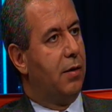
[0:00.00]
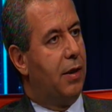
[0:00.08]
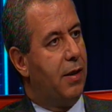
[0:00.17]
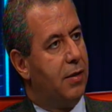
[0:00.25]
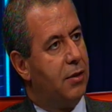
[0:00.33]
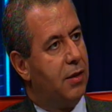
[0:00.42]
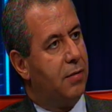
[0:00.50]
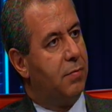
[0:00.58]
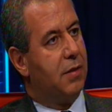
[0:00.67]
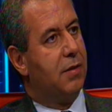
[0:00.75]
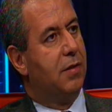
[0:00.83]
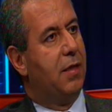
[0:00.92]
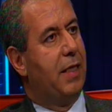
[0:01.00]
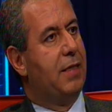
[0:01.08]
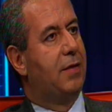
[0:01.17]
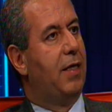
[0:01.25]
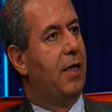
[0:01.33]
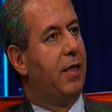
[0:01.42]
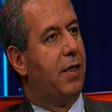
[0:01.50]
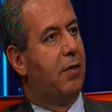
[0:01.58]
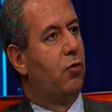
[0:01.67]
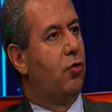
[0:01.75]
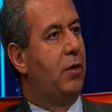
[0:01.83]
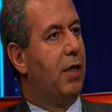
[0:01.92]
geleceğimizi etkileyen,
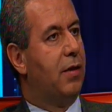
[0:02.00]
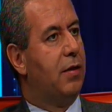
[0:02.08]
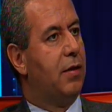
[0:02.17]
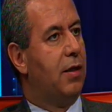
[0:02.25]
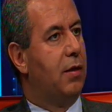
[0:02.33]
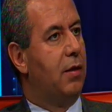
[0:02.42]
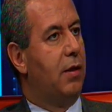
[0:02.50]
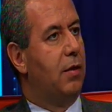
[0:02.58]
yönlendiren